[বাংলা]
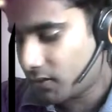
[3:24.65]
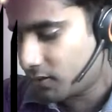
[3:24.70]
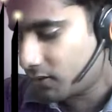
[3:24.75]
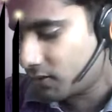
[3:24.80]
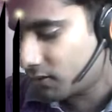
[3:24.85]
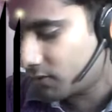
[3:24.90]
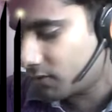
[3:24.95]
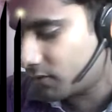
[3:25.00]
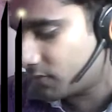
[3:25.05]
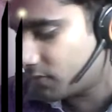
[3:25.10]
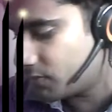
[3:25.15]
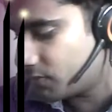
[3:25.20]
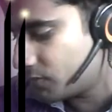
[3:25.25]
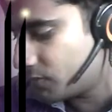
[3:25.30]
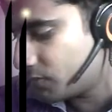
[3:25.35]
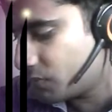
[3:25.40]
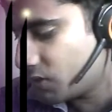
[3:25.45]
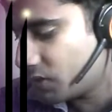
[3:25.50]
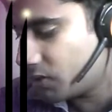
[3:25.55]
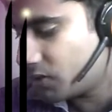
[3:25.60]
আর
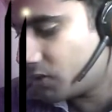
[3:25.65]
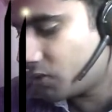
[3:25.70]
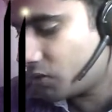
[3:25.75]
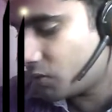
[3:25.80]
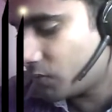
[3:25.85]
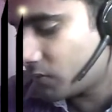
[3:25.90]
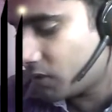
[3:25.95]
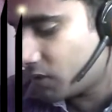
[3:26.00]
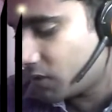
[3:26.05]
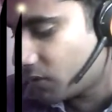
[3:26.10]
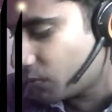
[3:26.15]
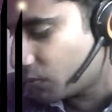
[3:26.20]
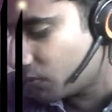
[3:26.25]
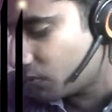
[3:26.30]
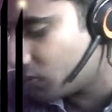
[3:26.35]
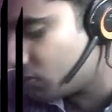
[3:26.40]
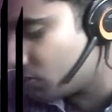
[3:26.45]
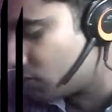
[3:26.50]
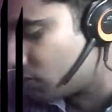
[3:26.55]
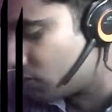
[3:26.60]
বিদেশের সময়টা
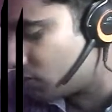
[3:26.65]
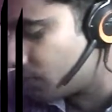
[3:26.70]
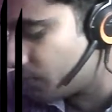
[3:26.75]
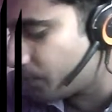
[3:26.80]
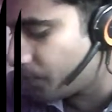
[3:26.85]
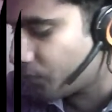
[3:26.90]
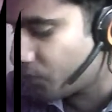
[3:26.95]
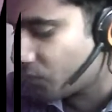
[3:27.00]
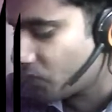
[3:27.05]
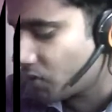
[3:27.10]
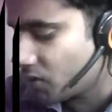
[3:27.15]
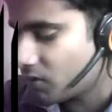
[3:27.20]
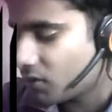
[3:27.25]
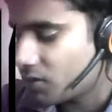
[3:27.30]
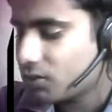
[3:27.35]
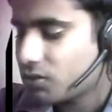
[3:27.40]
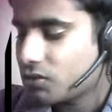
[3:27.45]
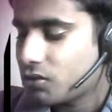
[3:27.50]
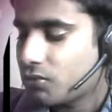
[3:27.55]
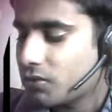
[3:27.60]
এমন
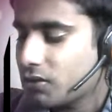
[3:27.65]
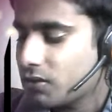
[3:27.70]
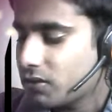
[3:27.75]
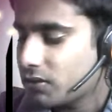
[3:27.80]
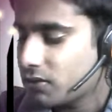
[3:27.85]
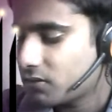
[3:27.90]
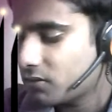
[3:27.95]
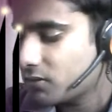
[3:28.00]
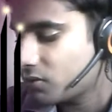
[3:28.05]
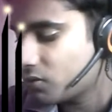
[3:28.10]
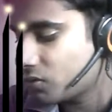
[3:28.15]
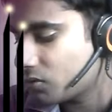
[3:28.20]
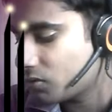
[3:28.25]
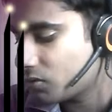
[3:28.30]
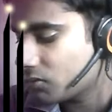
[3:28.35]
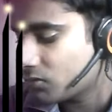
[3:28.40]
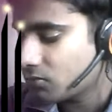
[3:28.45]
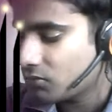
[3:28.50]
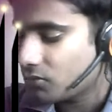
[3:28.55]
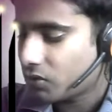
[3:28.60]
যে সময়
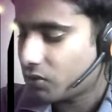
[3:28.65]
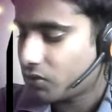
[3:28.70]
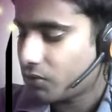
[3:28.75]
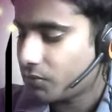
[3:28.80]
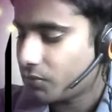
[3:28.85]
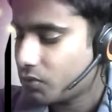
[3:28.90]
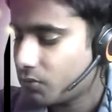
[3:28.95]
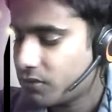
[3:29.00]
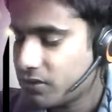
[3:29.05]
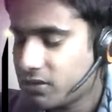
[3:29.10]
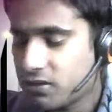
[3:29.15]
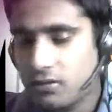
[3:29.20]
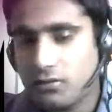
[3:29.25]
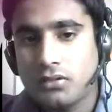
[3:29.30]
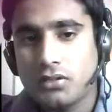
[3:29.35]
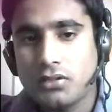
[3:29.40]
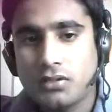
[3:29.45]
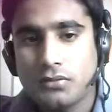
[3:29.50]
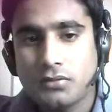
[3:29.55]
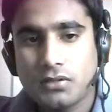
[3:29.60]
মানে সবসময় ইচ্ছে
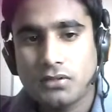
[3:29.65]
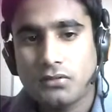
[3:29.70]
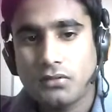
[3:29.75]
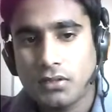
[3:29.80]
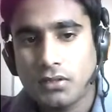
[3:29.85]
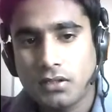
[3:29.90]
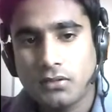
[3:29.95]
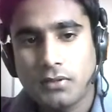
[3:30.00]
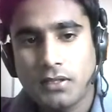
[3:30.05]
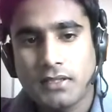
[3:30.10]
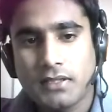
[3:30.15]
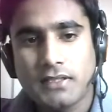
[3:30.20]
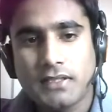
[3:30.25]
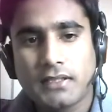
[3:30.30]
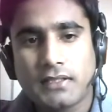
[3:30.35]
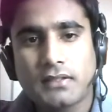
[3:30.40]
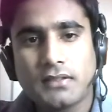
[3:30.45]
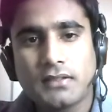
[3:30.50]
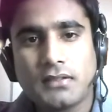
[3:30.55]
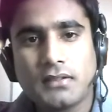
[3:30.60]
করলে সবার সঙ্গে কথা বলা
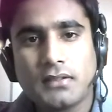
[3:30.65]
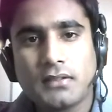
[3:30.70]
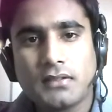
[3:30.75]
যায় না